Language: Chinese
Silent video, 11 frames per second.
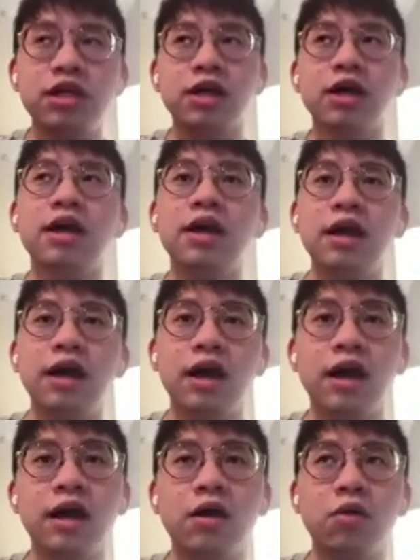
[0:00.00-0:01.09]
一个
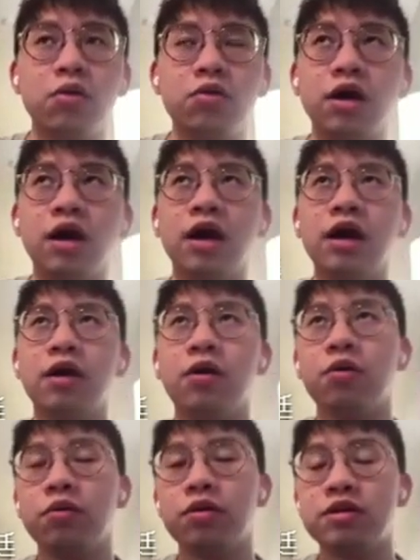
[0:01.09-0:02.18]
呃
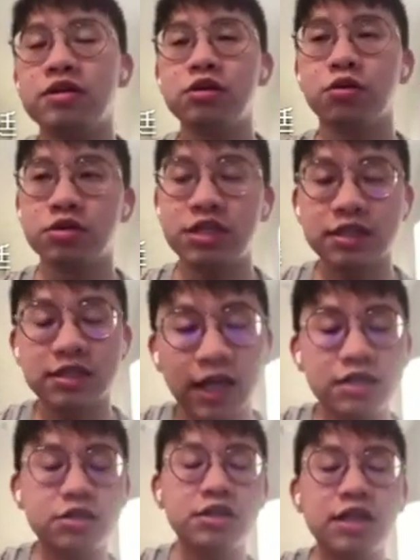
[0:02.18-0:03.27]
呃这种像是
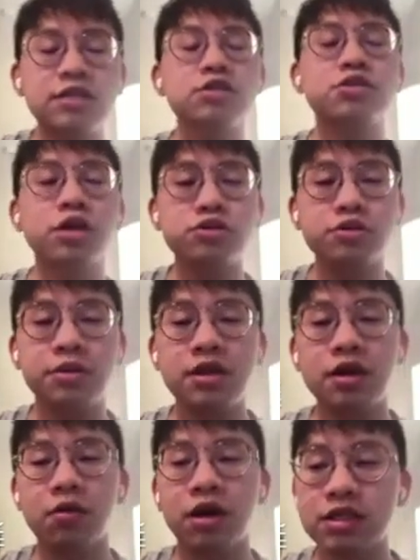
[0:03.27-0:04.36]
类类似 ChatGPT
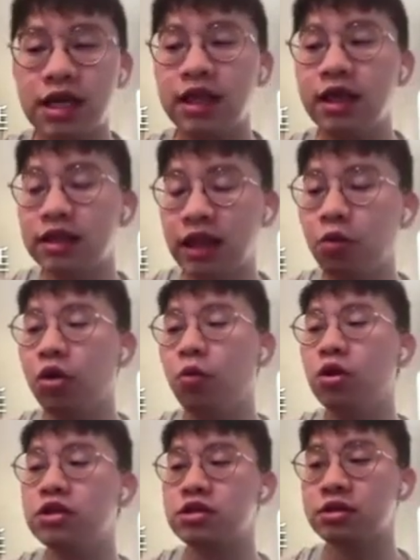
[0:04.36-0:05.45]
的网站，他会
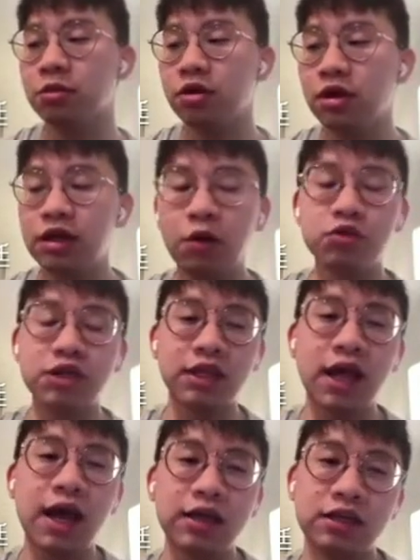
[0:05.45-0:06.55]
问什么？那我想
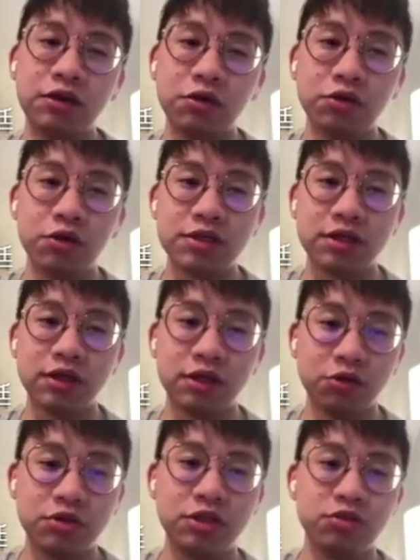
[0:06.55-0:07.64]
大家可能会对这个很
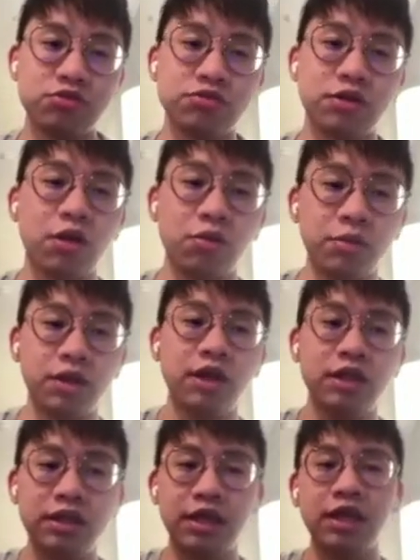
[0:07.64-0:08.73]
有兴趣。那我们
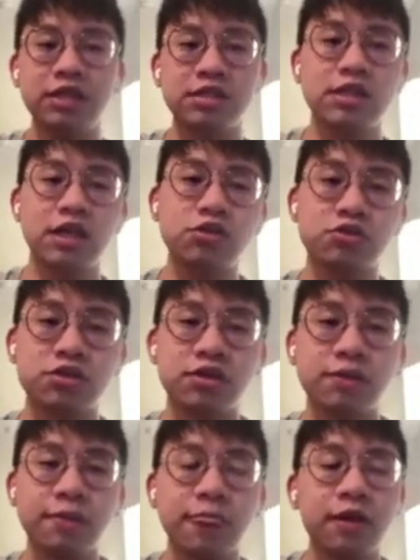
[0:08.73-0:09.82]
你可以直接就
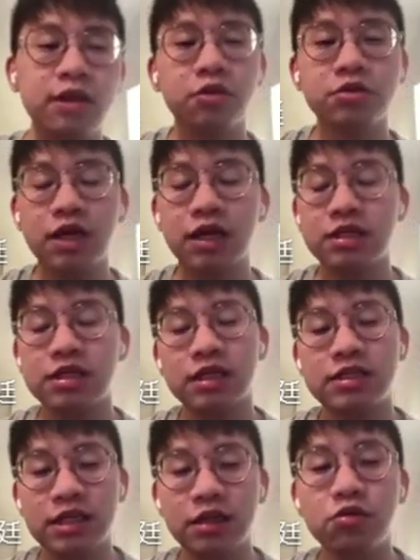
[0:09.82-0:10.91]
是利用这
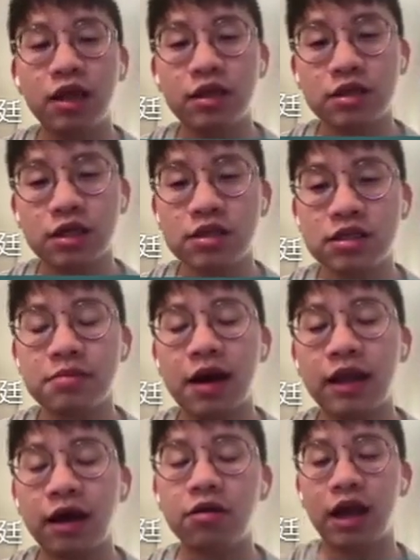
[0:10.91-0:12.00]
样简短的城市
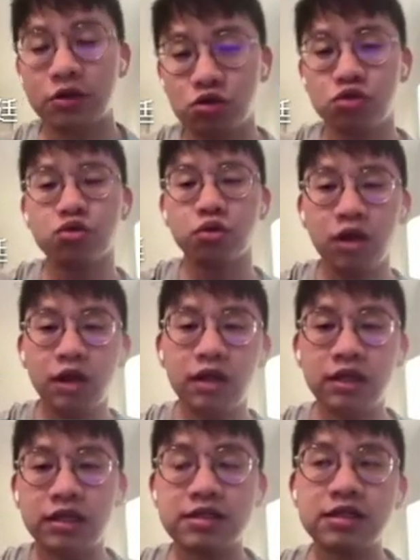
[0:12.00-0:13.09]
嘛，然后来去做
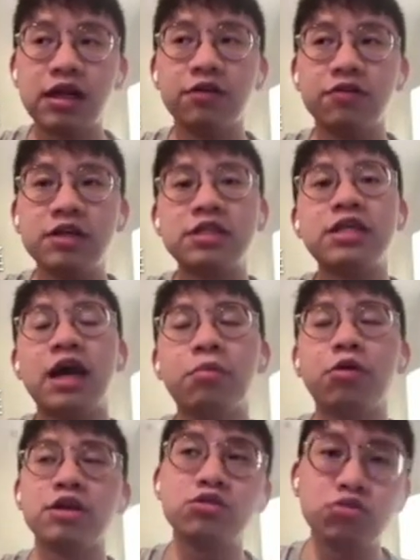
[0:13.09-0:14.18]
你的资料分析啊，
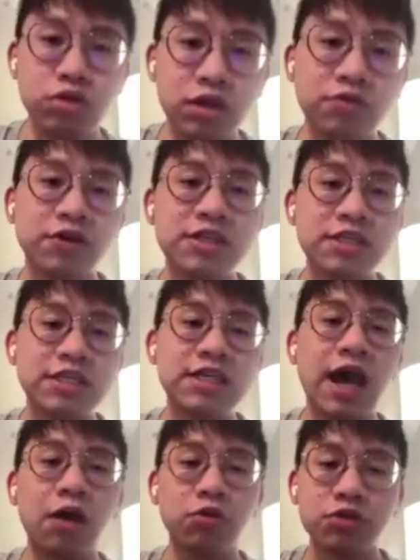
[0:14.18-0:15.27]
不管是语音分析
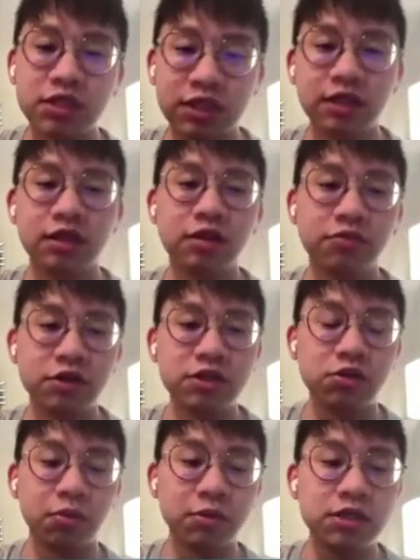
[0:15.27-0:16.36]
啊，或是等等的分
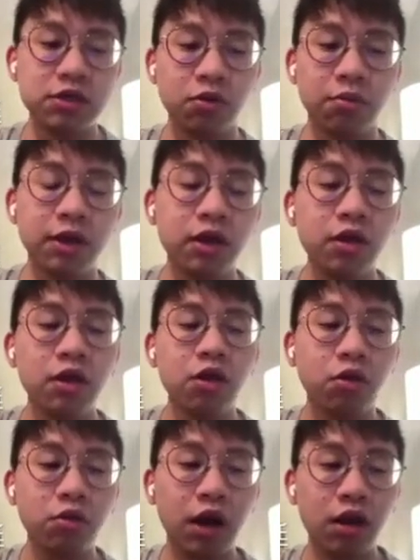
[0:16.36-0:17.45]
析。我们我们
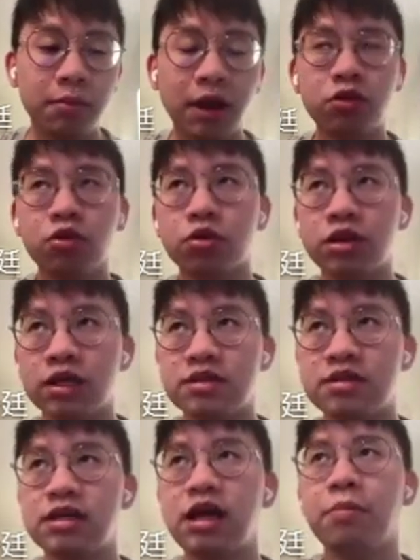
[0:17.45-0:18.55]
公告了蛮多的
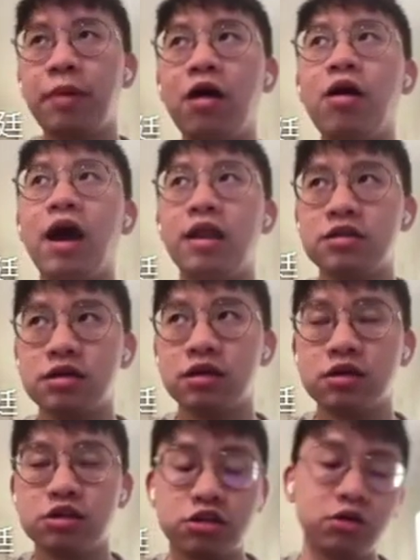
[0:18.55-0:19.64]
资料，包含着
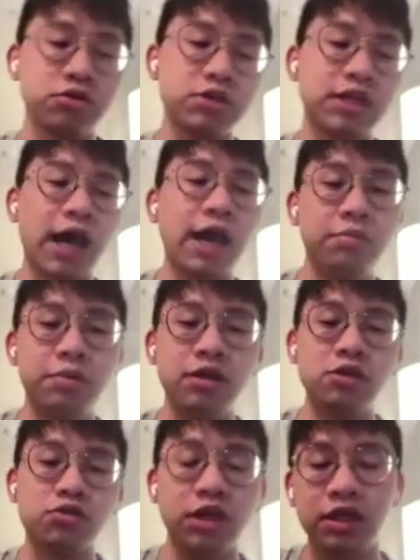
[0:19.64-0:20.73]
使用者的 IP，
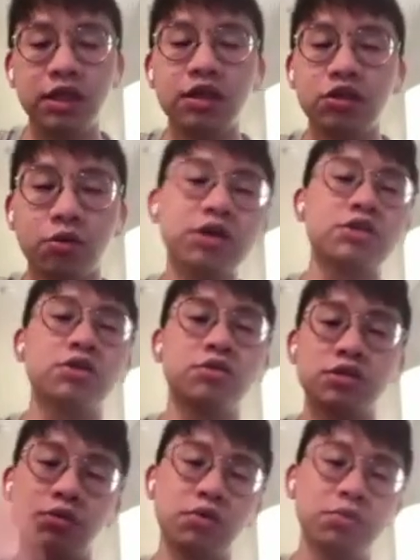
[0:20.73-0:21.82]
所以同个使用
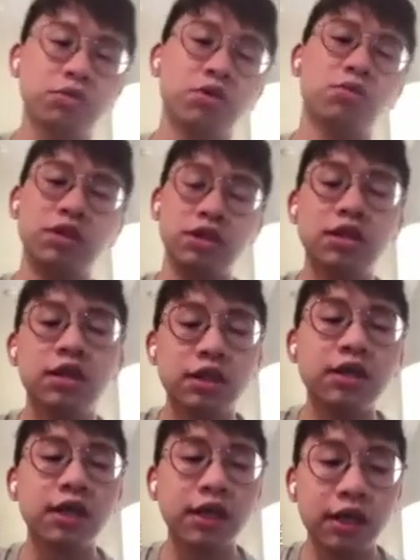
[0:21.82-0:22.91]
者问不同的问题，你
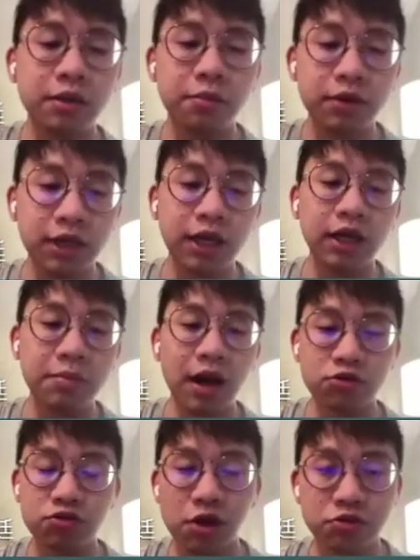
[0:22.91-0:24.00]
可能也可以也可以把
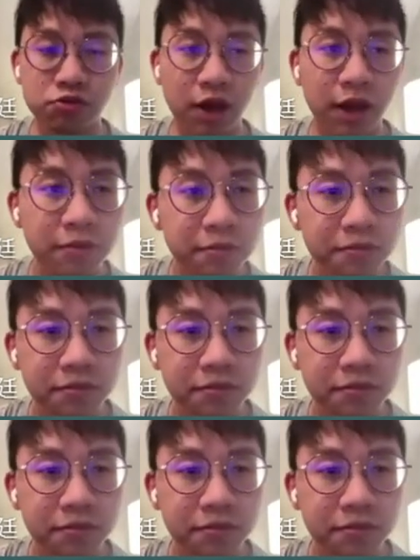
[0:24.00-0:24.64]
它抓出来。